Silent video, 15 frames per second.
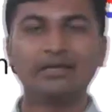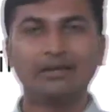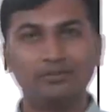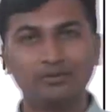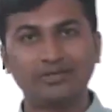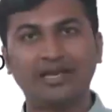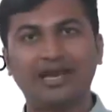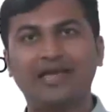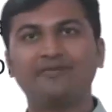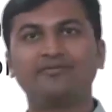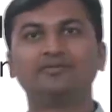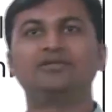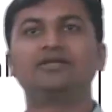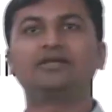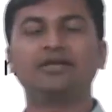मुझे लाइफ
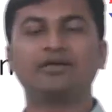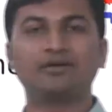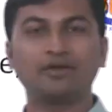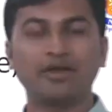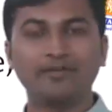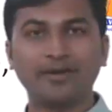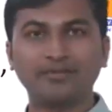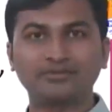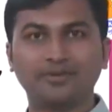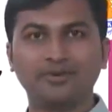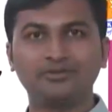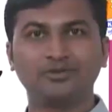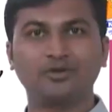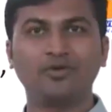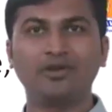जीनी है क्योंकि मैं अब समझ
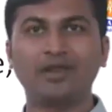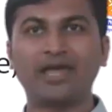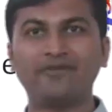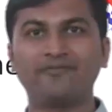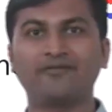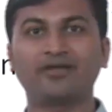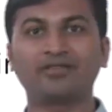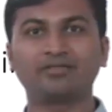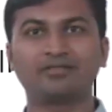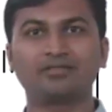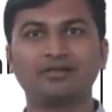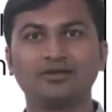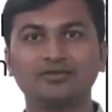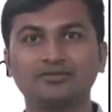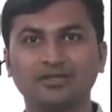चुका हूँ लाइफ का
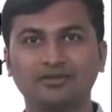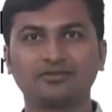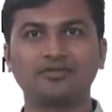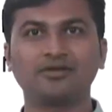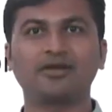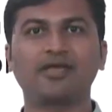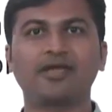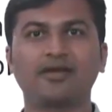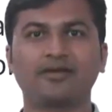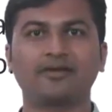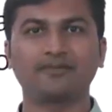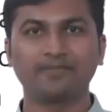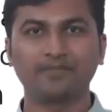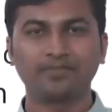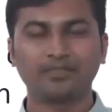सत्य क्या है
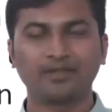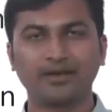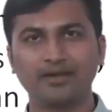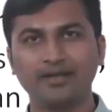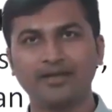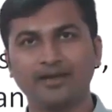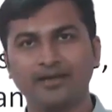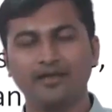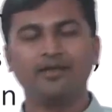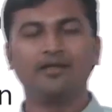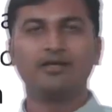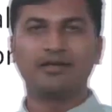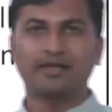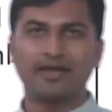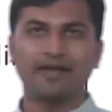ठीक है
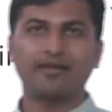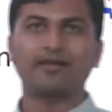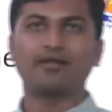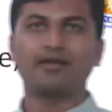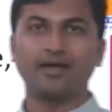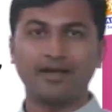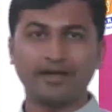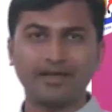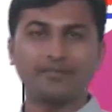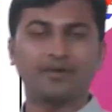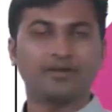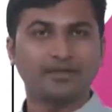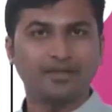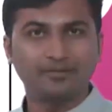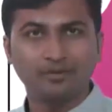खैर आगे
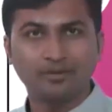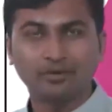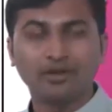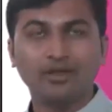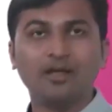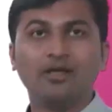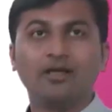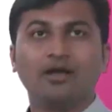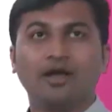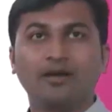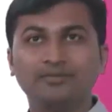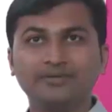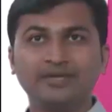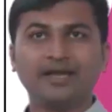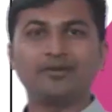बढ़ते हैं हम लोग अब
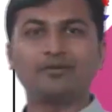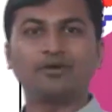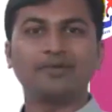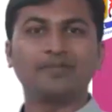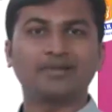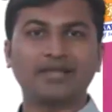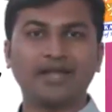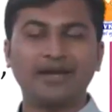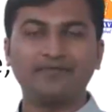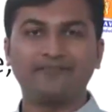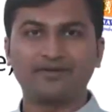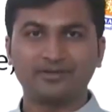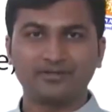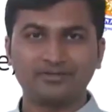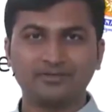ये उन्होंने बताया
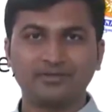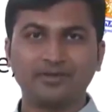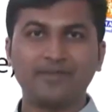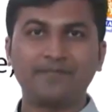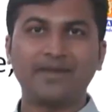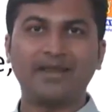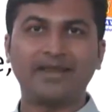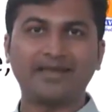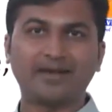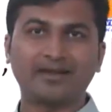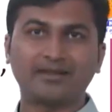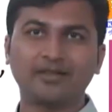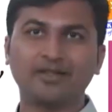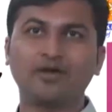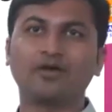डिफरेंस ये पहले क्या
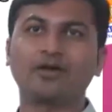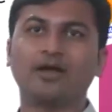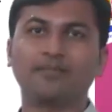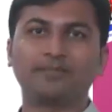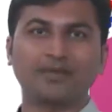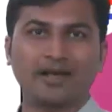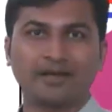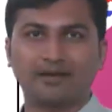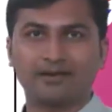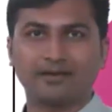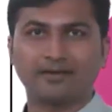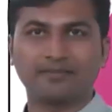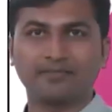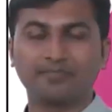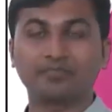करते थे और अब क्या कर रहे
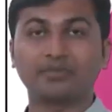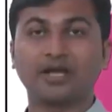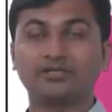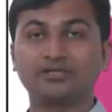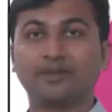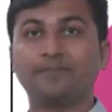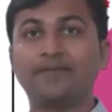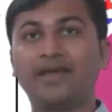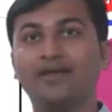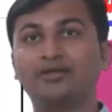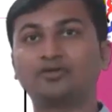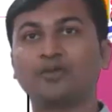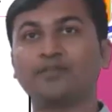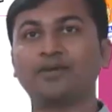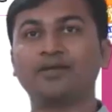हैं अच्छा पहले
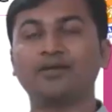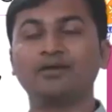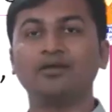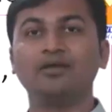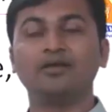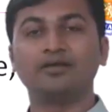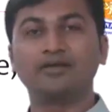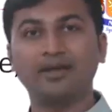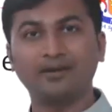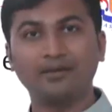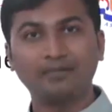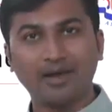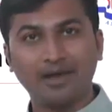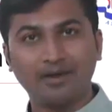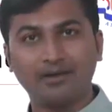शॉपिंग या
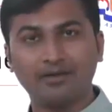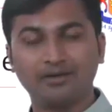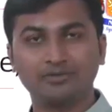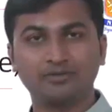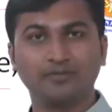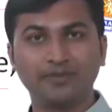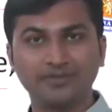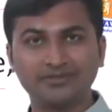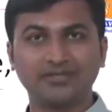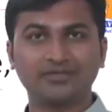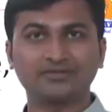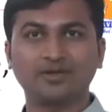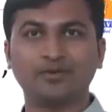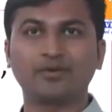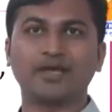जो बिज़नेस
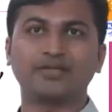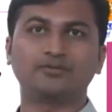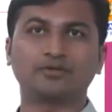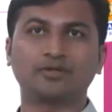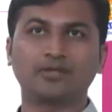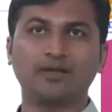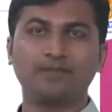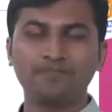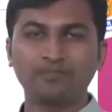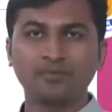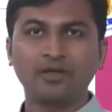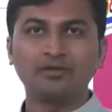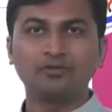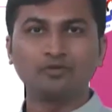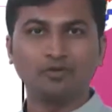था वो कैसे होता था
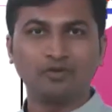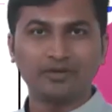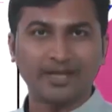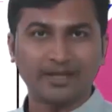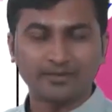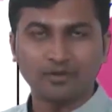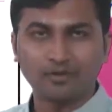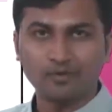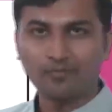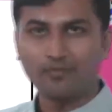तो याद करो